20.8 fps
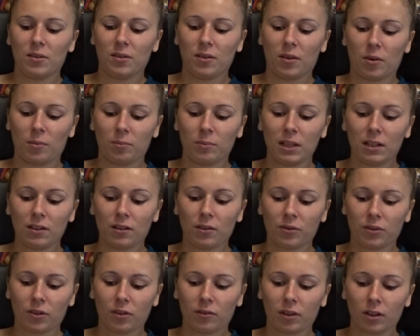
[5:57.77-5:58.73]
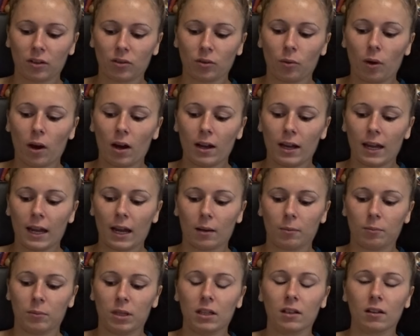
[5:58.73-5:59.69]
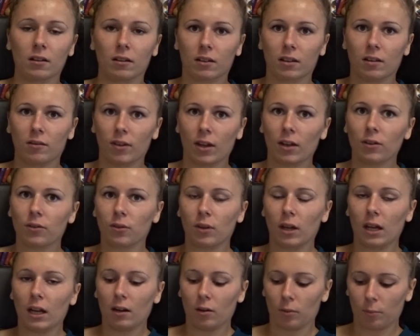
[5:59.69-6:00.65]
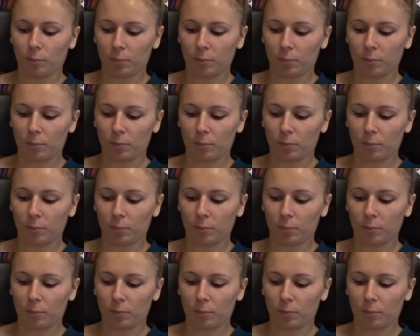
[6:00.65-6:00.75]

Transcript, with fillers: en 1923 Hermine qui vient de elle